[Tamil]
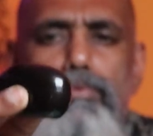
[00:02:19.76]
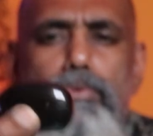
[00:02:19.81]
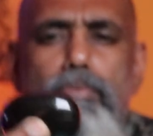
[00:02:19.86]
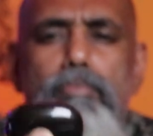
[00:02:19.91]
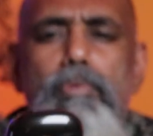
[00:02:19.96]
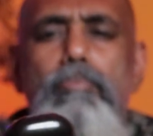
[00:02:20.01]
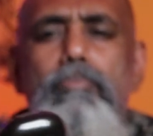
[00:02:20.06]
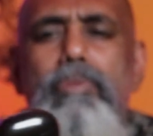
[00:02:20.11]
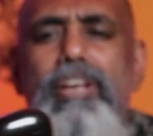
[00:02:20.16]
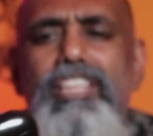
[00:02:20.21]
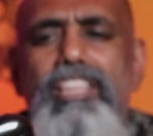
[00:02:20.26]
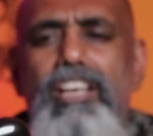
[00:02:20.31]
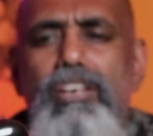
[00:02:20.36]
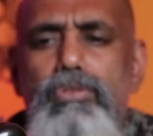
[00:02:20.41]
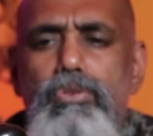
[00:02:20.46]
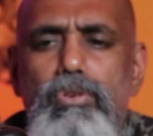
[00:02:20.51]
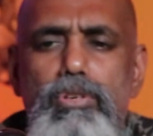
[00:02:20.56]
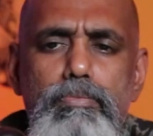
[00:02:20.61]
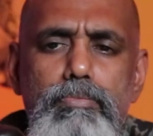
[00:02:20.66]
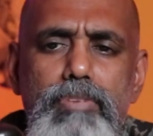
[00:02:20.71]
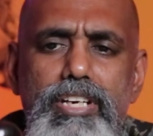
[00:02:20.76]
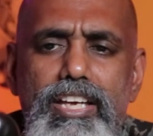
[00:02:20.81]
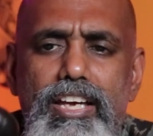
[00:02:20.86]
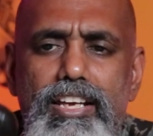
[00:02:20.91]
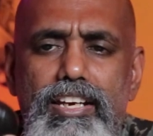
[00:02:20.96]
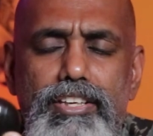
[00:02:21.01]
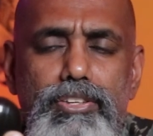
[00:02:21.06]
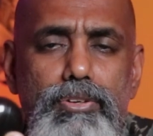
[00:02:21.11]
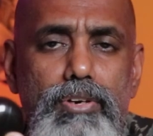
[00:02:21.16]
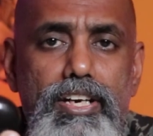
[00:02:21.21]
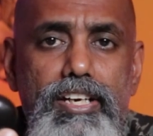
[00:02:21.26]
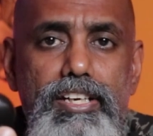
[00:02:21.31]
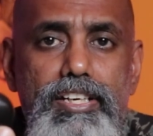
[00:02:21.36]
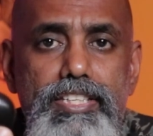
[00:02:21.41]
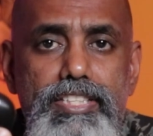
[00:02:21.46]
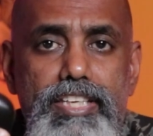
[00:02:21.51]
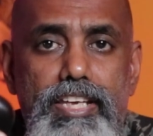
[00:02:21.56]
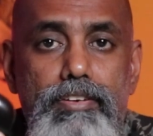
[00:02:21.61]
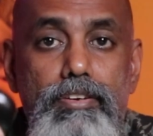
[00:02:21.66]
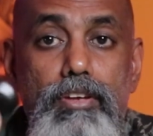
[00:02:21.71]
ரொம்ப பெரிதாக சொல்ல முடியாது இதோட
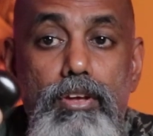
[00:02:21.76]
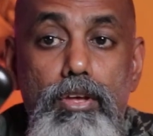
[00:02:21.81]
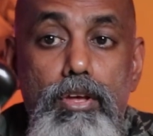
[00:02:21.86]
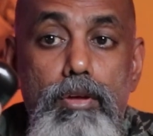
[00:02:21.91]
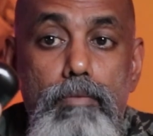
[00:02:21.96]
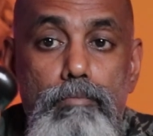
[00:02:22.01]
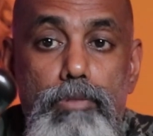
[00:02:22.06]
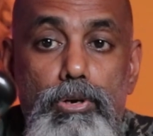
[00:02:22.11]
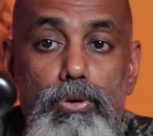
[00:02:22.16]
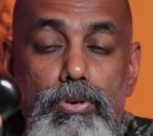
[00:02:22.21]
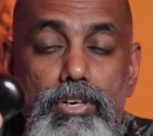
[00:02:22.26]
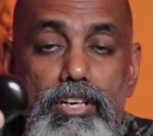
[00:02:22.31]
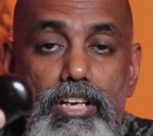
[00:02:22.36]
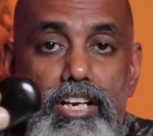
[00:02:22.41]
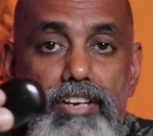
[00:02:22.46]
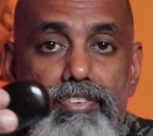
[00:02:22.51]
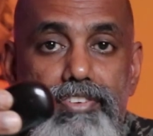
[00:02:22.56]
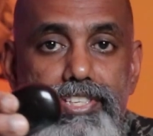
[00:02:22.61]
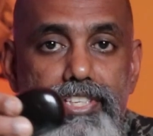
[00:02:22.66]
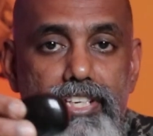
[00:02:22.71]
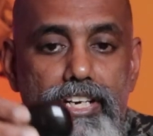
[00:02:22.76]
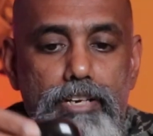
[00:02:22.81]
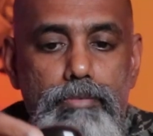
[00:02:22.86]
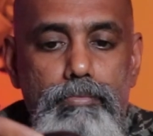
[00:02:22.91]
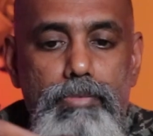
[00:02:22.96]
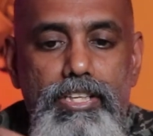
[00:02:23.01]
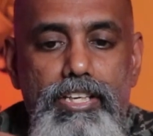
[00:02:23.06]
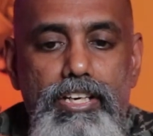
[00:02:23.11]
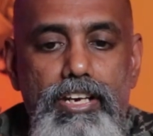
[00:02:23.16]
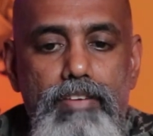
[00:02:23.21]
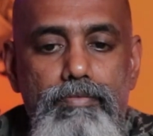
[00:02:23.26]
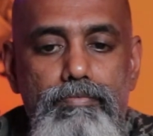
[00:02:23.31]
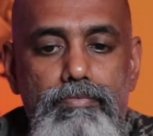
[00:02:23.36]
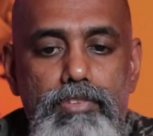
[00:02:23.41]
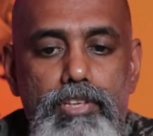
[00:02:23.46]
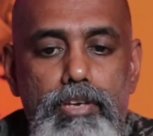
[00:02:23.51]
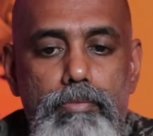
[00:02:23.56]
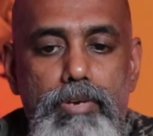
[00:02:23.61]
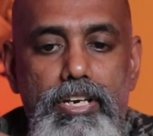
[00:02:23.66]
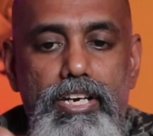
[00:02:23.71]
டிசைன் பட் ஒரு நல்ல விஷயம் என்னென்னு பார்த்தீங்கன்னா
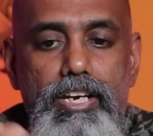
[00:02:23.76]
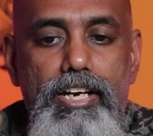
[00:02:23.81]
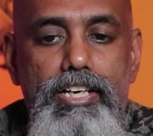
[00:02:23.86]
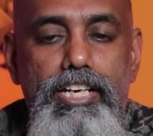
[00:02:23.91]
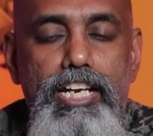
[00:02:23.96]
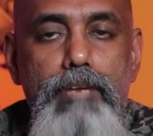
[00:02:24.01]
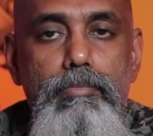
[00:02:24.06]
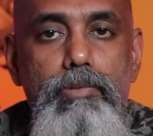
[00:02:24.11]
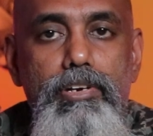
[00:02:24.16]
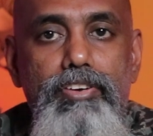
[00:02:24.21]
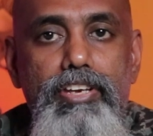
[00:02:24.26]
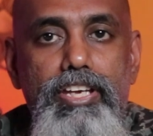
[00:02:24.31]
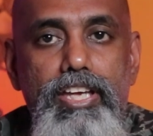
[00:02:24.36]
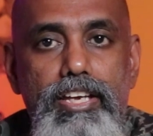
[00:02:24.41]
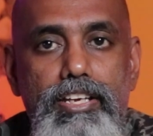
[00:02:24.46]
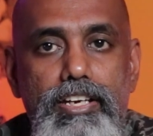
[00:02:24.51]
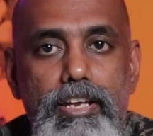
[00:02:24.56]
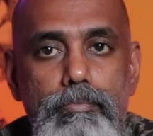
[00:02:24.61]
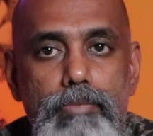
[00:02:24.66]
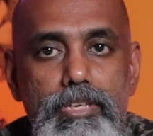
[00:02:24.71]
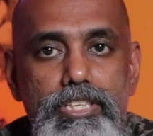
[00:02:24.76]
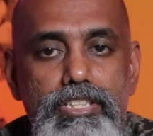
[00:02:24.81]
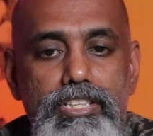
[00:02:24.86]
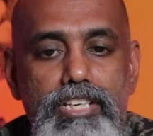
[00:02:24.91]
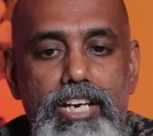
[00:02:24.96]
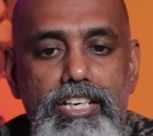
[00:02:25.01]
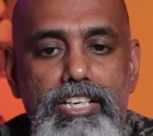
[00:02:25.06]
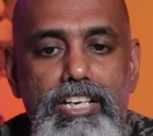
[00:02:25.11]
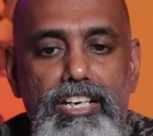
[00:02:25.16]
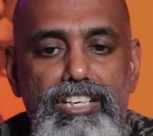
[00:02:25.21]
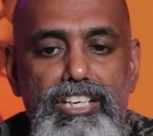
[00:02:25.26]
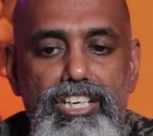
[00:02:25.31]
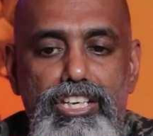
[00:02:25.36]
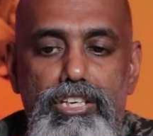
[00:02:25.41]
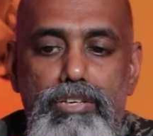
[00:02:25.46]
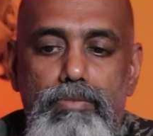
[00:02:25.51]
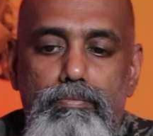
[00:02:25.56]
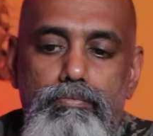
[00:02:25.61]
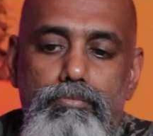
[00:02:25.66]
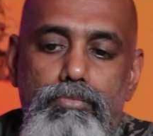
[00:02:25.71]
இப்படி நீங்கள் டேபிளில் வைக்கிங்கன்னா இப்படி ஸ்ட்ரெயிட்டாக
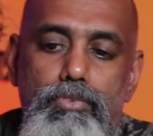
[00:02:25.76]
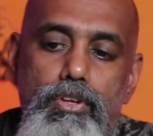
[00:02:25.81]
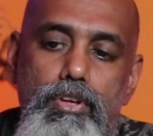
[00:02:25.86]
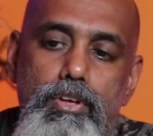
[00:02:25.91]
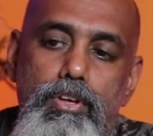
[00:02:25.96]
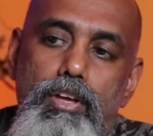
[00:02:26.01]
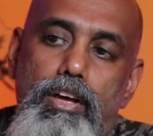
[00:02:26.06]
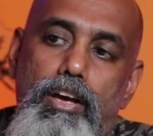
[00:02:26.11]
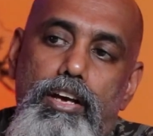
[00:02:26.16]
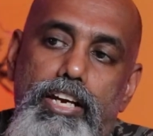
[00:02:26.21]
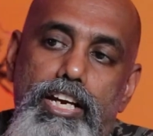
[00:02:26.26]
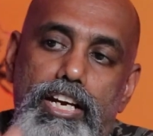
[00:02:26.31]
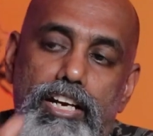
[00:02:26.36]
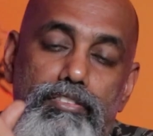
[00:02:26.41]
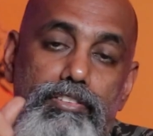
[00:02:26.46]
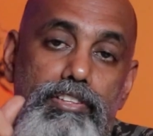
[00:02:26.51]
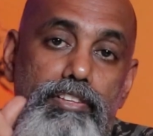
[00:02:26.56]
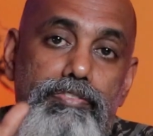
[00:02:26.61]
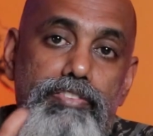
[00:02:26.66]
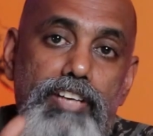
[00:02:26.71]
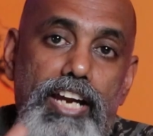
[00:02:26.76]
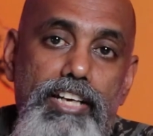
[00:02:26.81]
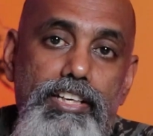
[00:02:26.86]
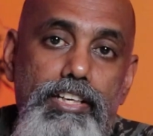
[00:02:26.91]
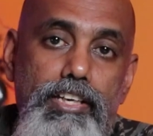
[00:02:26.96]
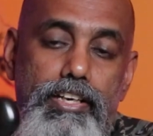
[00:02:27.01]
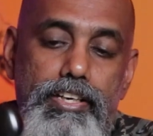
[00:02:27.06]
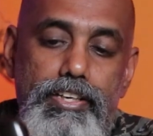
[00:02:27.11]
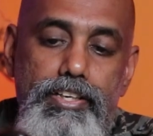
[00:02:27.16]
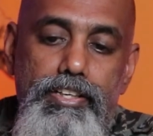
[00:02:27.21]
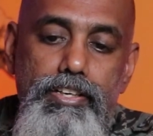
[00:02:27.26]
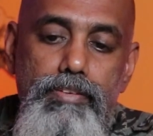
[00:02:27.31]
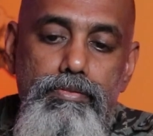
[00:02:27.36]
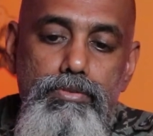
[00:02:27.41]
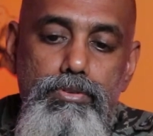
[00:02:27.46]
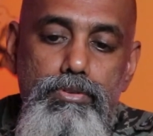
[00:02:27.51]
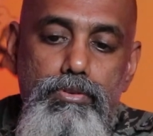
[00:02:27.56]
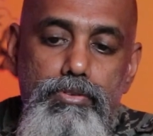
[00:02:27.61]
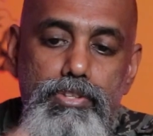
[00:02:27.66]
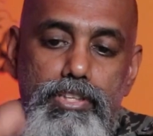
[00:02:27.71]
நிற்கும் கீழே வந்து ஃப்ளாட்டாக இருக்குது
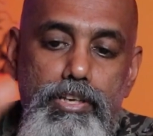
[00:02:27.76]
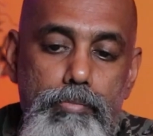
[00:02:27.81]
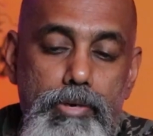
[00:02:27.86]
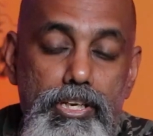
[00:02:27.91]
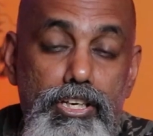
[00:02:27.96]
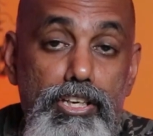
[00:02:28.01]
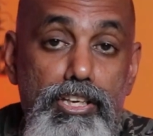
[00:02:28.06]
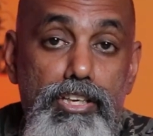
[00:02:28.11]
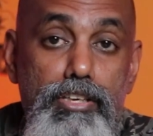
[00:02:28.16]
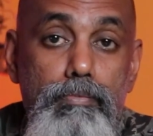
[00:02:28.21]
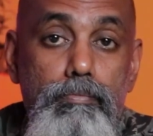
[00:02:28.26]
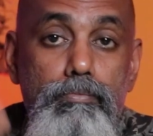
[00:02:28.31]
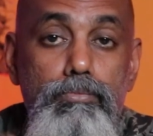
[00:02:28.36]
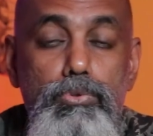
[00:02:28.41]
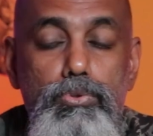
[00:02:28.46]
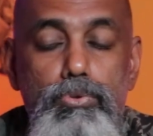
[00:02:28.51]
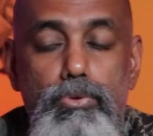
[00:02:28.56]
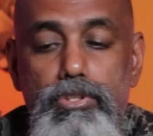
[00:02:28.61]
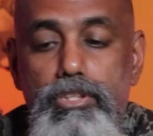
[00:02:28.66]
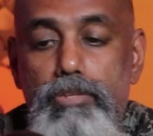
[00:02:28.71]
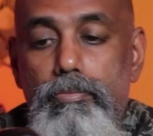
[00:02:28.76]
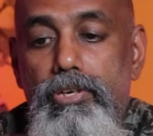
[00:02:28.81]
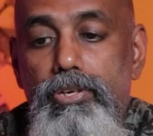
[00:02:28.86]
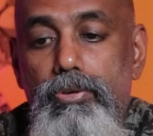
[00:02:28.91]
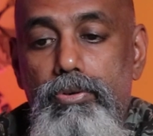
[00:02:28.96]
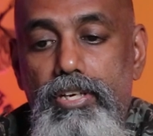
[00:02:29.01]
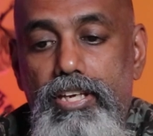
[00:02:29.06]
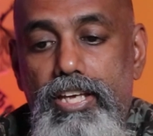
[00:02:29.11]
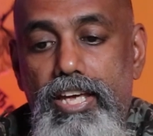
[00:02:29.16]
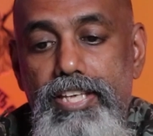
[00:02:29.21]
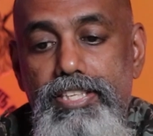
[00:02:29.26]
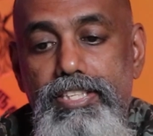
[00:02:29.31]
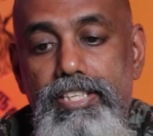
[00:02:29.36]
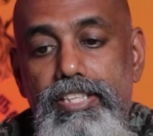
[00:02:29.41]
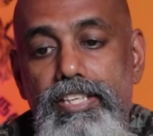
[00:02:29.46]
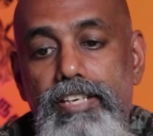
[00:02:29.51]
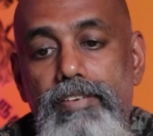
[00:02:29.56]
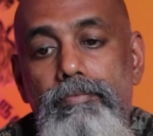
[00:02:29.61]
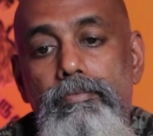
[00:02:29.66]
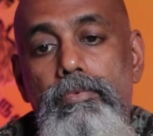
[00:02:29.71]
ஸோ வந்து அப்படி நிற்கும் ஸோ அந்த மாதிரி ஒரு கேஸ்
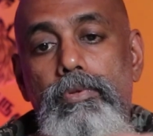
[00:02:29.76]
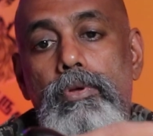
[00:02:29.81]
இது